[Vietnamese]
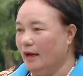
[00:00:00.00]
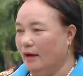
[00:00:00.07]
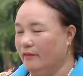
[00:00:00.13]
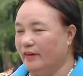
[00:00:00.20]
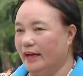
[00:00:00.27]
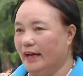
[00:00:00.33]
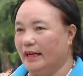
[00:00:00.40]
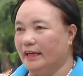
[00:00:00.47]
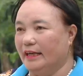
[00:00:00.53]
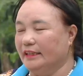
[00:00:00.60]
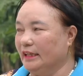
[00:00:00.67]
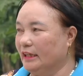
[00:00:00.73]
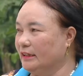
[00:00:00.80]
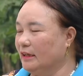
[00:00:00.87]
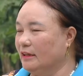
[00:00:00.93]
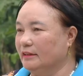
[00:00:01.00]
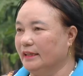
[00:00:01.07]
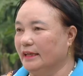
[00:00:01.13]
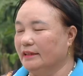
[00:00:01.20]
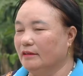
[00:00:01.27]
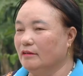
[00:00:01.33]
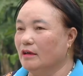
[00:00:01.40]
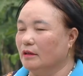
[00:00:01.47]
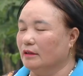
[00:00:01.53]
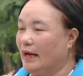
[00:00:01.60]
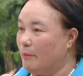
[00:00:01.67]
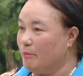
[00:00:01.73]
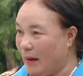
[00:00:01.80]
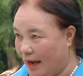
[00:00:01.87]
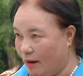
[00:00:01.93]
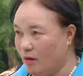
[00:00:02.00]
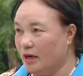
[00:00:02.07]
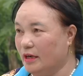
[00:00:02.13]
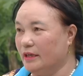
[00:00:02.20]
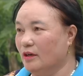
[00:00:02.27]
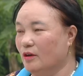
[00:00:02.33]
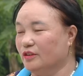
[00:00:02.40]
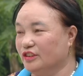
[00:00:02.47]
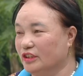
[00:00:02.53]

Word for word: Về an ninh trật tự thì được đảm bảo hơn hồi